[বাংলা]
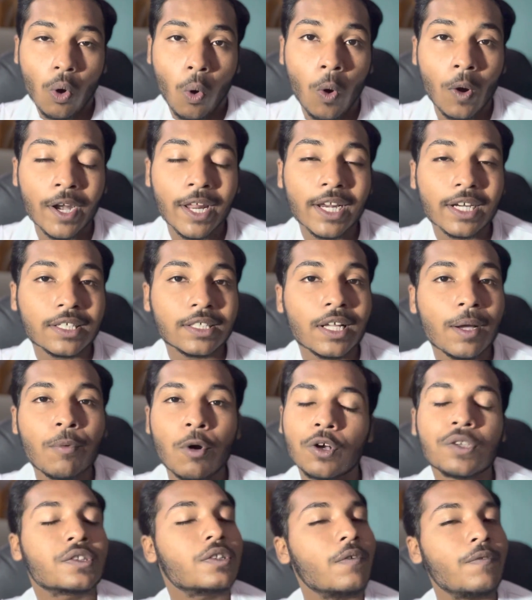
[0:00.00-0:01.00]
অনেকটা
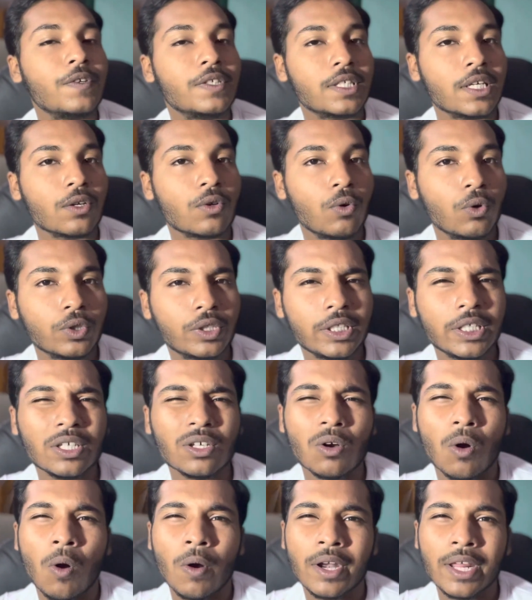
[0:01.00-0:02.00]
বক্স অফিসের ক্ষতি
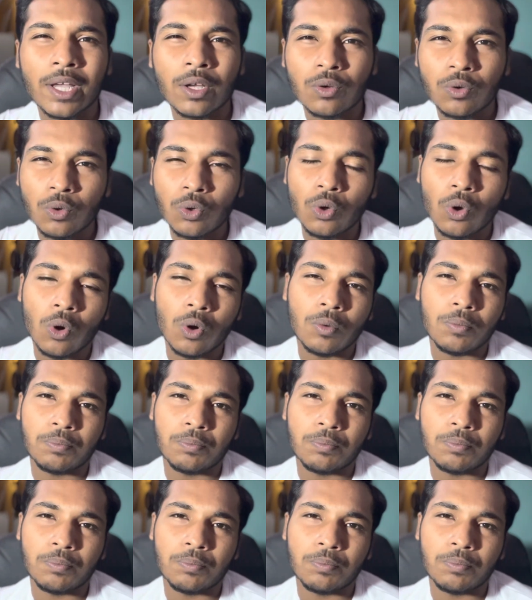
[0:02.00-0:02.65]
অনেকগুলো